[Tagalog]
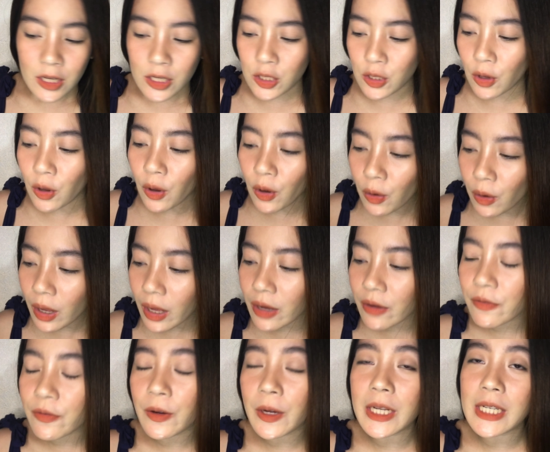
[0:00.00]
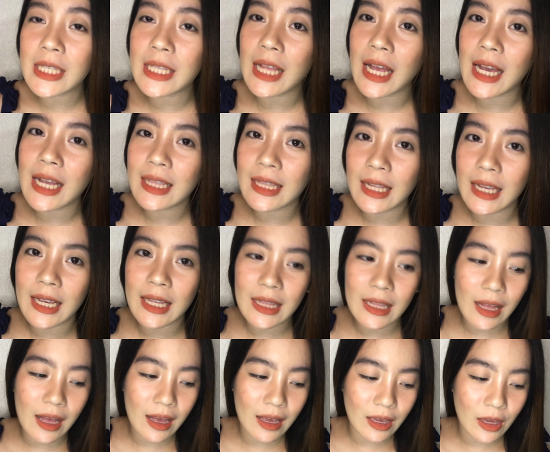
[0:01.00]
So, ang first
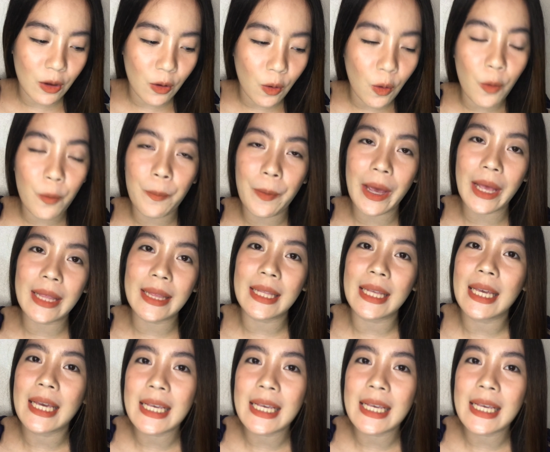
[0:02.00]
natin na i-open